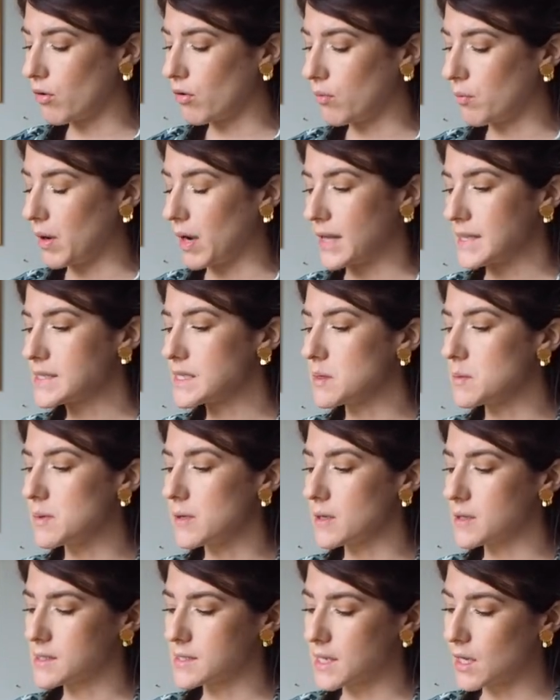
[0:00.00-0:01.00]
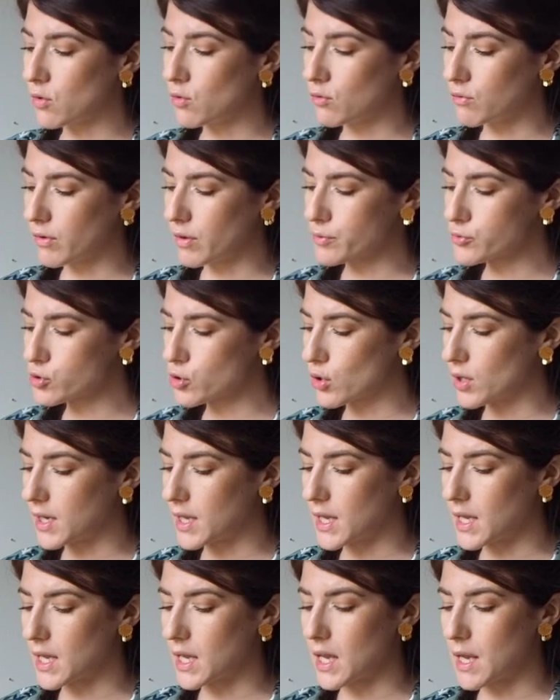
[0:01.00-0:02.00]
Euh, bah là, c'est bien sec, on voit parce que
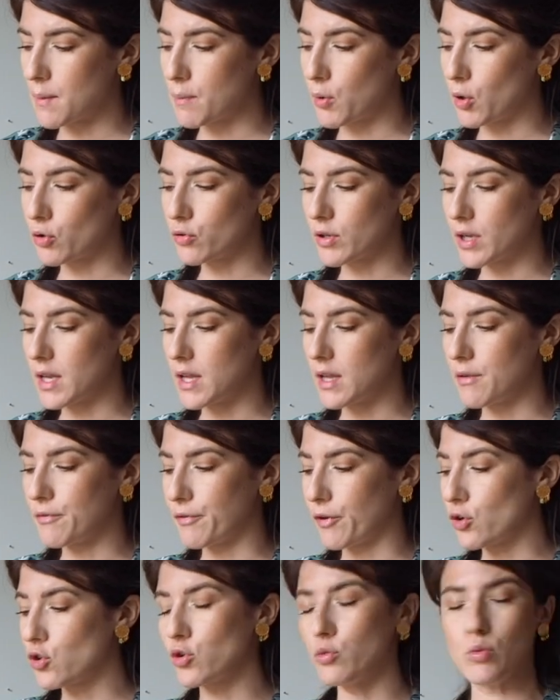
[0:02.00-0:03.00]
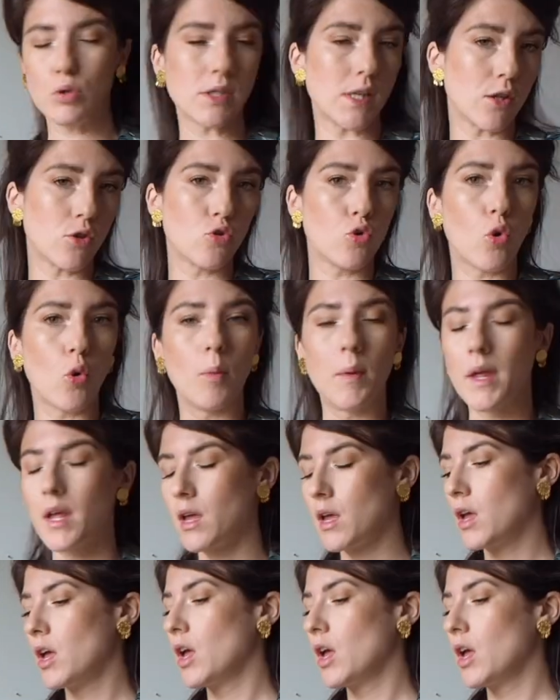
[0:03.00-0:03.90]
les, plantes, les feuilles commencent à se courber.